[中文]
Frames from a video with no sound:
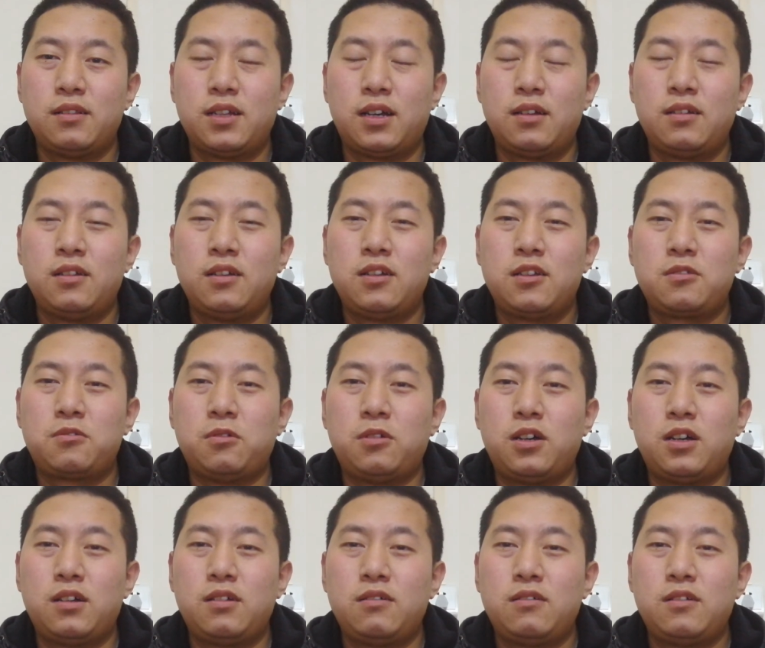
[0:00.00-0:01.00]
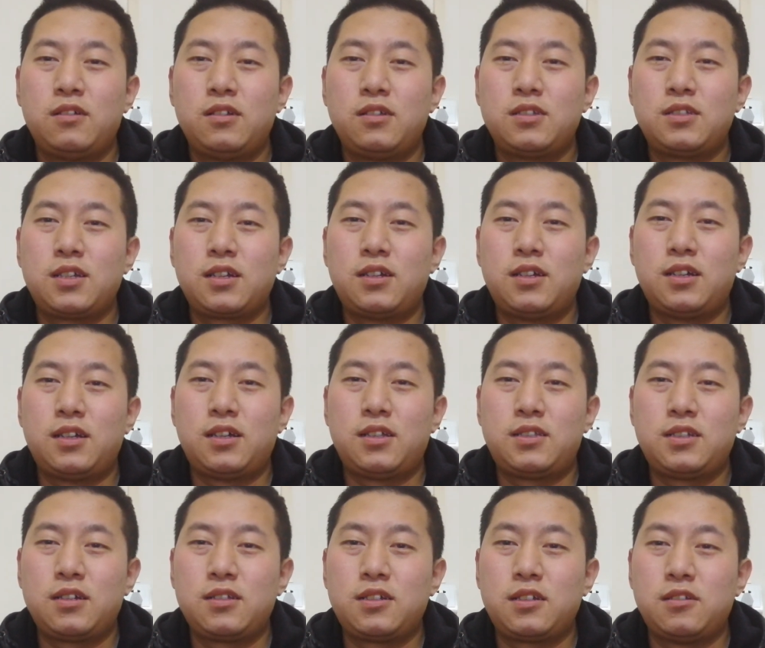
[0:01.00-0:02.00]
那说这个
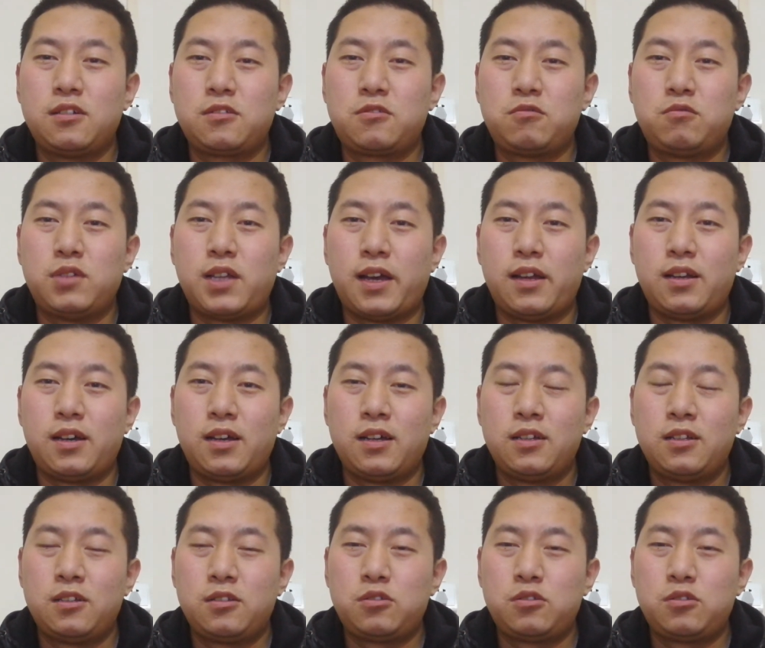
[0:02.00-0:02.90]
政策的出台呢，